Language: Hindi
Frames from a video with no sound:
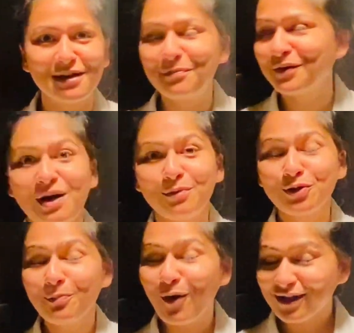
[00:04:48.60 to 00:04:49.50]
सब हम लोग
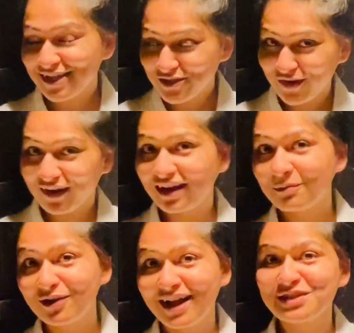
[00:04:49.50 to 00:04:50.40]
तो बहुत एंजॉय कर रहे हैं हम
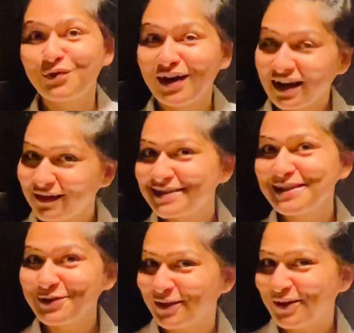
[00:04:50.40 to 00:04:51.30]
लोग लास्ट वन आवर से
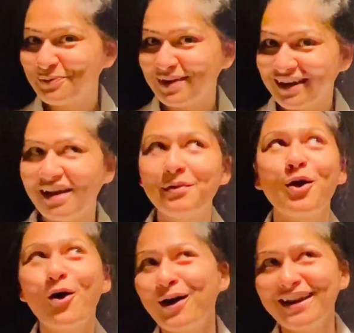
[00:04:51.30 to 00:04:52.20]
रूम ले रहे हैं अभी
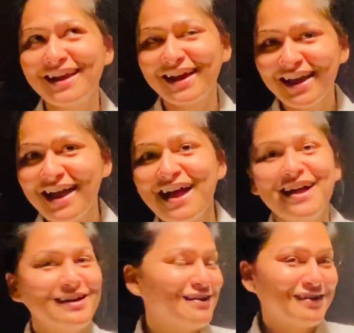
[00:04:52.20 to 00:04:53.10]
और लेंगे
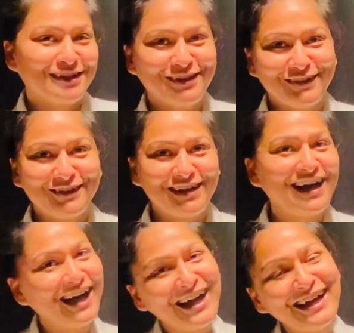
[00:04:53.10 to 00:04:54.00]
तो
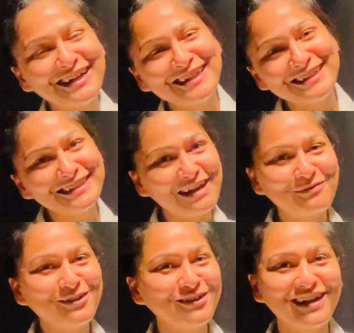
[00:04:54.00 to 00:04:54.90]
हाँ आप
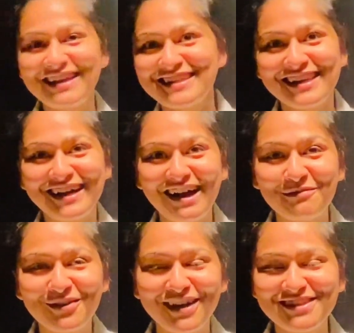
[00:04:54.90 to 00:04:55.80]
लोग को कैसा लगा हम
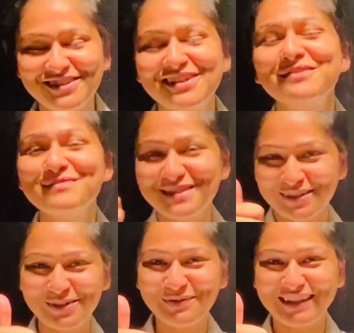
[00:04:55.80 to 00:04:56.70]
लोग का सोना रूम
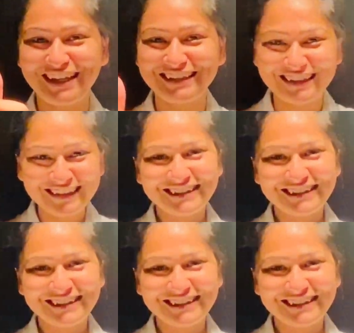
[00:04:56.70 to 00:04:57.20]
जरूर बताना